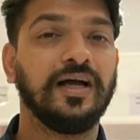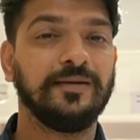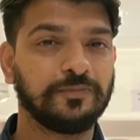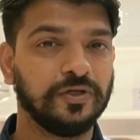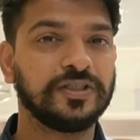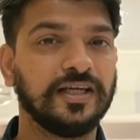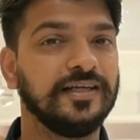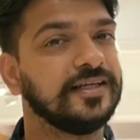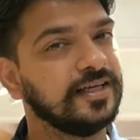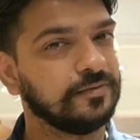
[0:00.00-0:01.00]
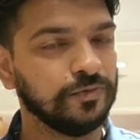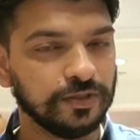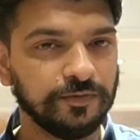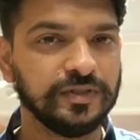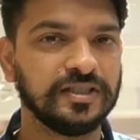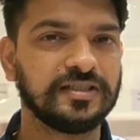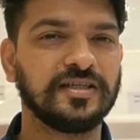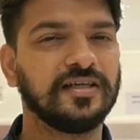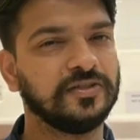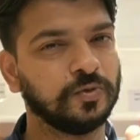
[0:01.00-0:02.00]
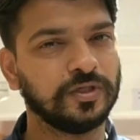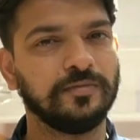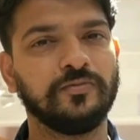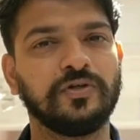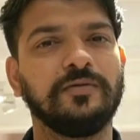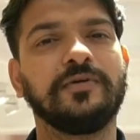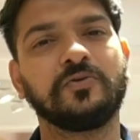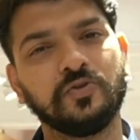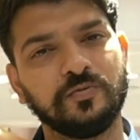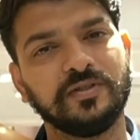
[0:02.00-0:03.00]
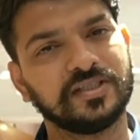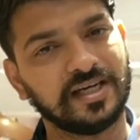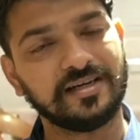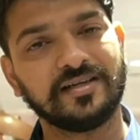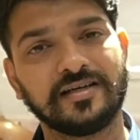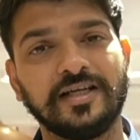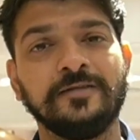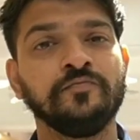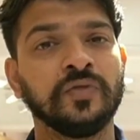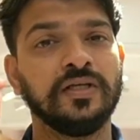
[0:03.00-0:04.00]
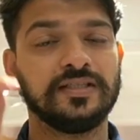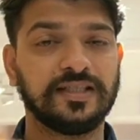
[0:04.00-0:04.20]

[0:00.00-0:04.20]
आपको अच्छा लगे कि यार मुझे भी बिज़नेस करना है छोटा मोटा पर कुछ भी स्टार्ट करना है